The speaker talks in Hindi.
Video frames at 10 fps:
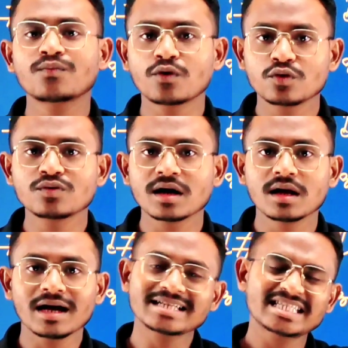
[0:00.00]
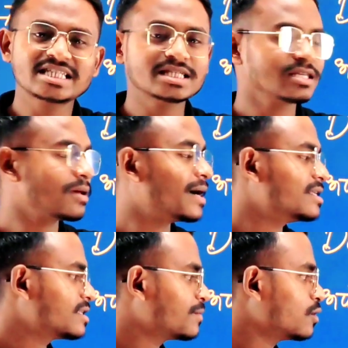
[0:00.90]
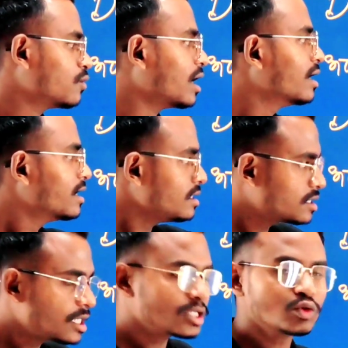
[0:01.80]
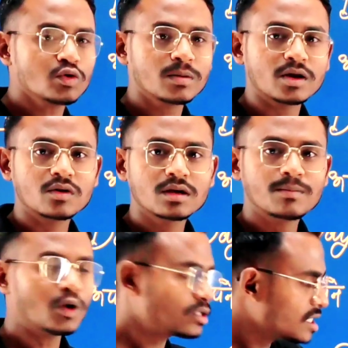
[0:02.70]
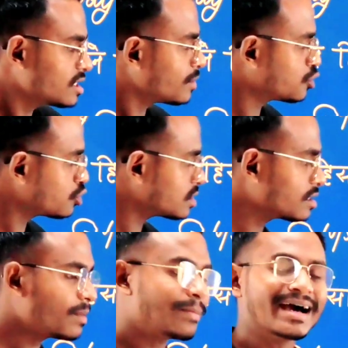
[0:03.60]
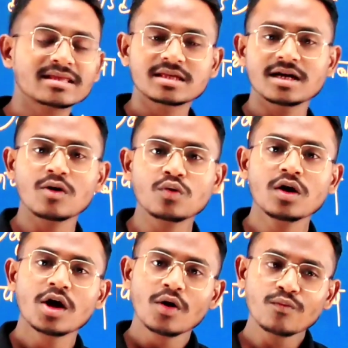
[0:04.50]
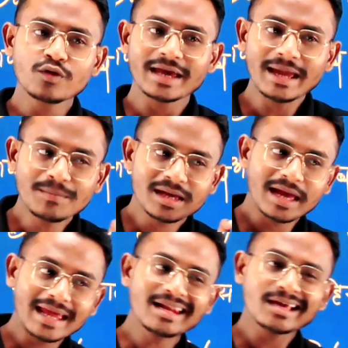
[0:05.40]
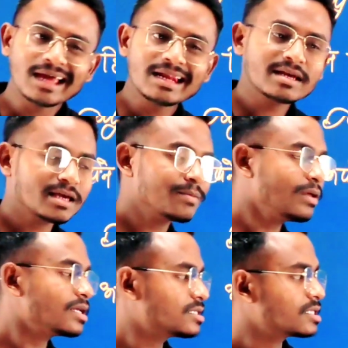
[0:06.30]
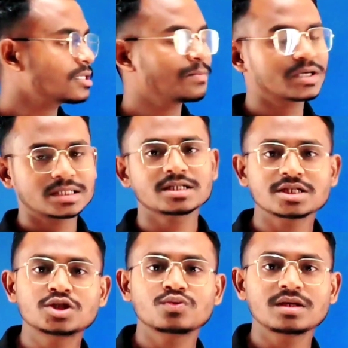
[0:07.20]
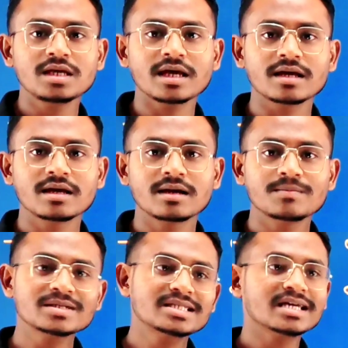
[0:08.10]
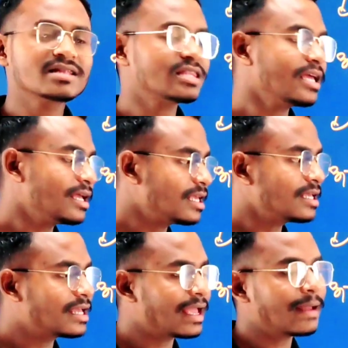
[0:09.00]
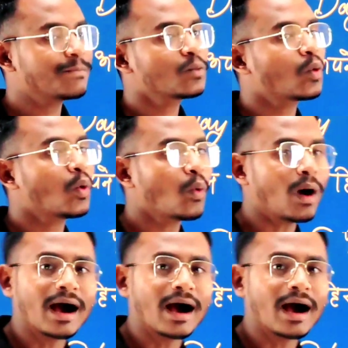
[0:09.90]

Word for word: फोड़ूंगा अच्छे से तबाही से पढ़ूंगा इस तरीके से रूल बनाओ बहुत ऐसे बच्चों जिससे मैं बात किया हूँ वो गेम खेल खेल के भी अच्छा सा परसेंट अचीव किए बस शर्ते हैं कि गेम को